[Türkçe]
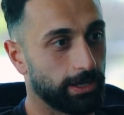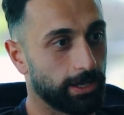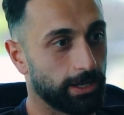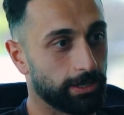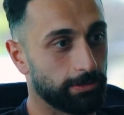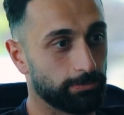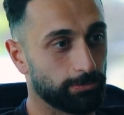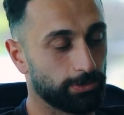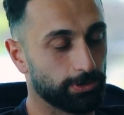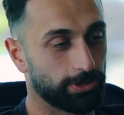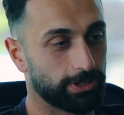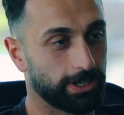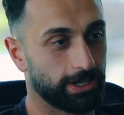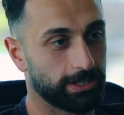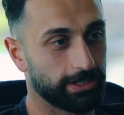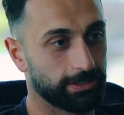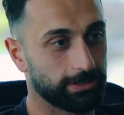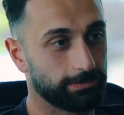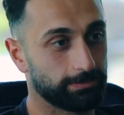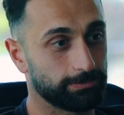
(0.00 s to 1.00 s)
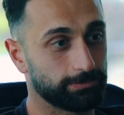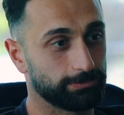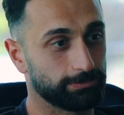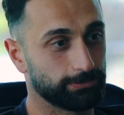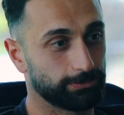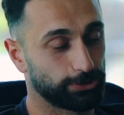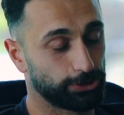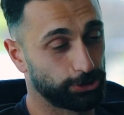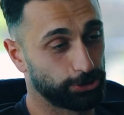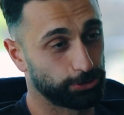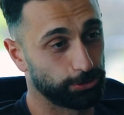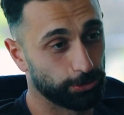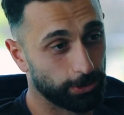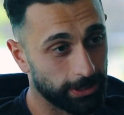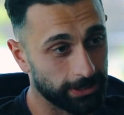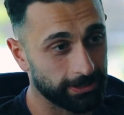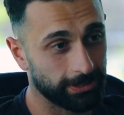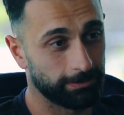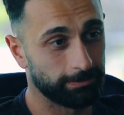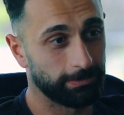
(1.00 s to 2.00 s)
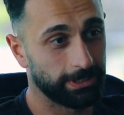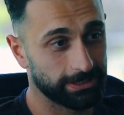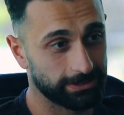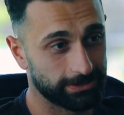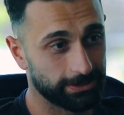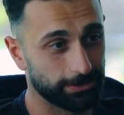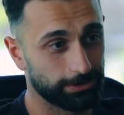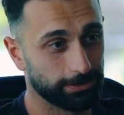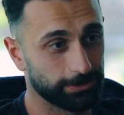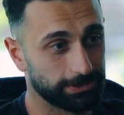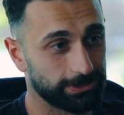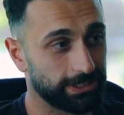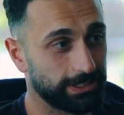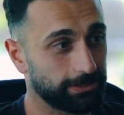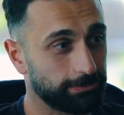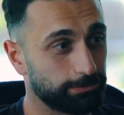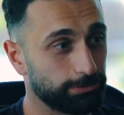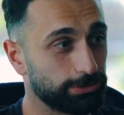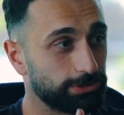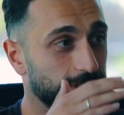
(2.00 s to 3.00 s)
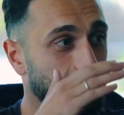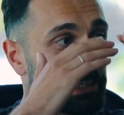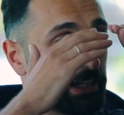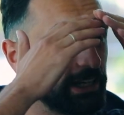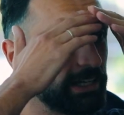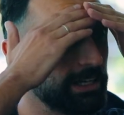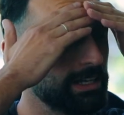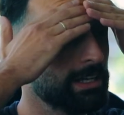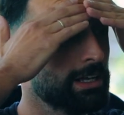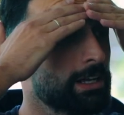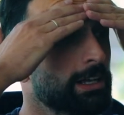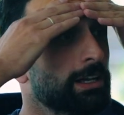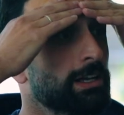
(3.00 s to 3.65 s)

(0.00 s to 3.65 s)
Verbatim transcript: En büyük hayalim şu andan bahsediyorsak bu sene